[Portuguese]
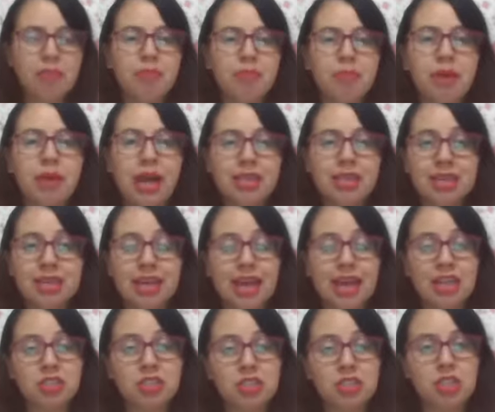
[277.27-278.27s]
Essa
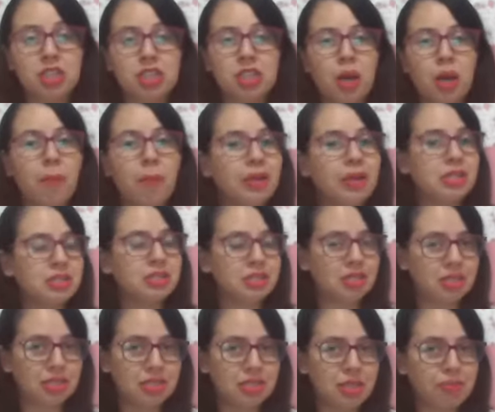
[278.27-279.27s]
cartinha não
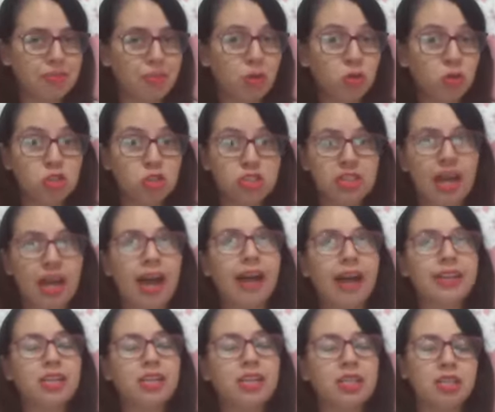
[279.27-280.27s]
precisa ser
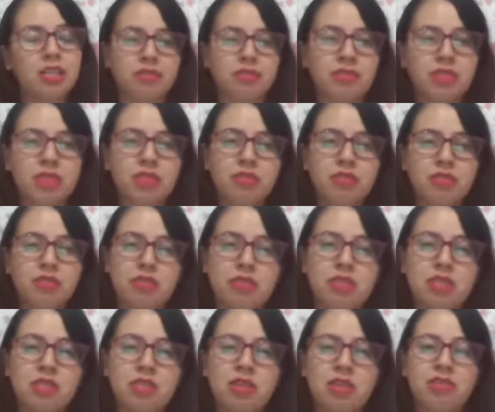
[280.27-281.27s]
postada, não.
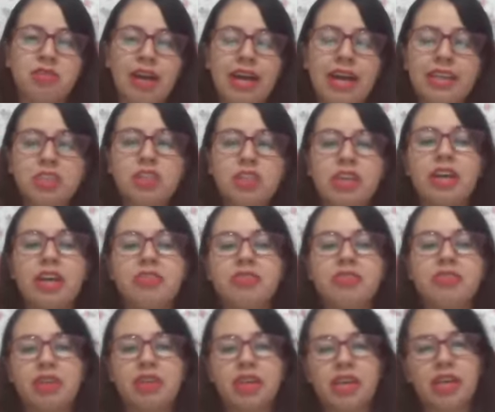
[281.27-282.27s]
Você só vai
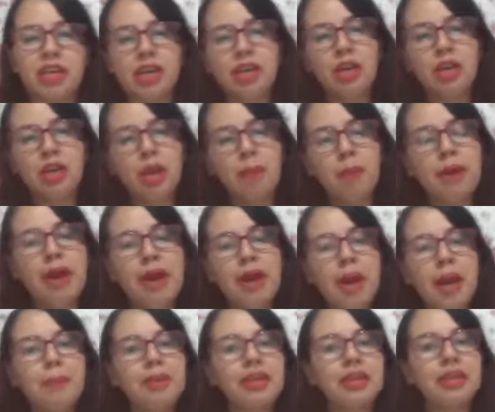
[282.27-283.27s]
escrever
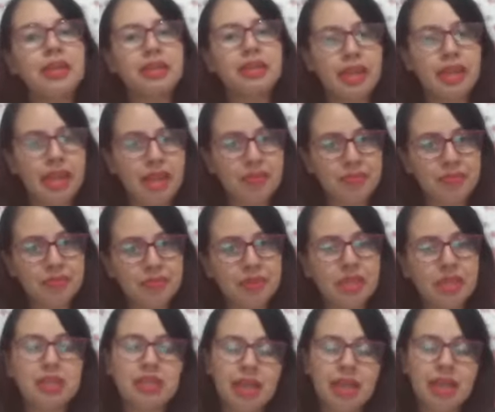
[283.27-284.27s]
para aprender,
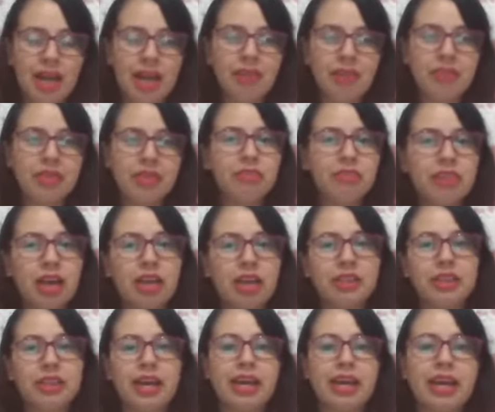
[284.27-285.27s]
tá? E vai
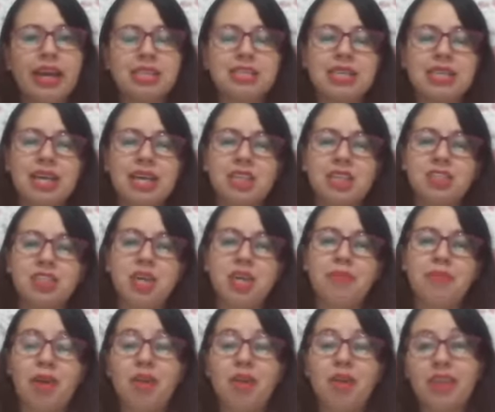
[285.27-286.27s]
entregar essa cartinha
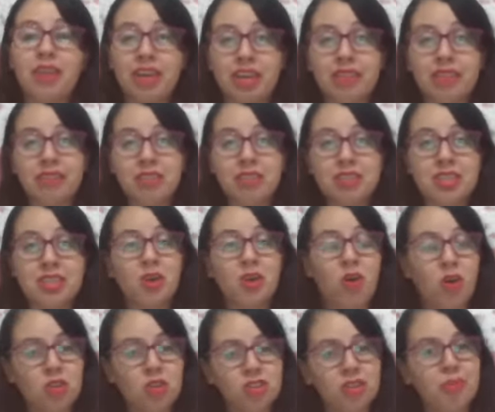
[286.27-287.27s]
para alguém que você
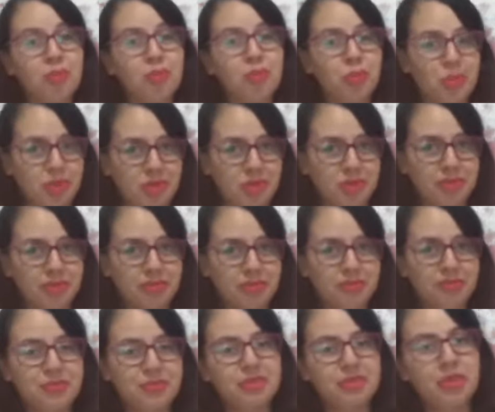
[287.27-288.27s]
gosta muito,
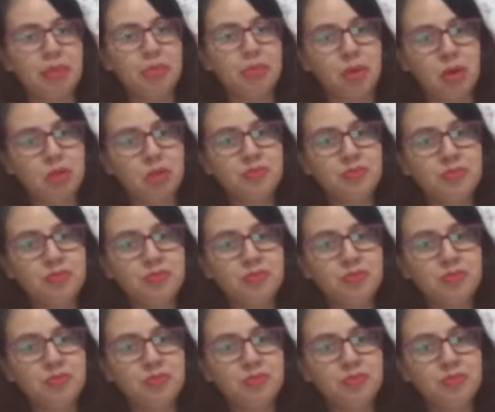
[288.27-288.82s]
tá bom?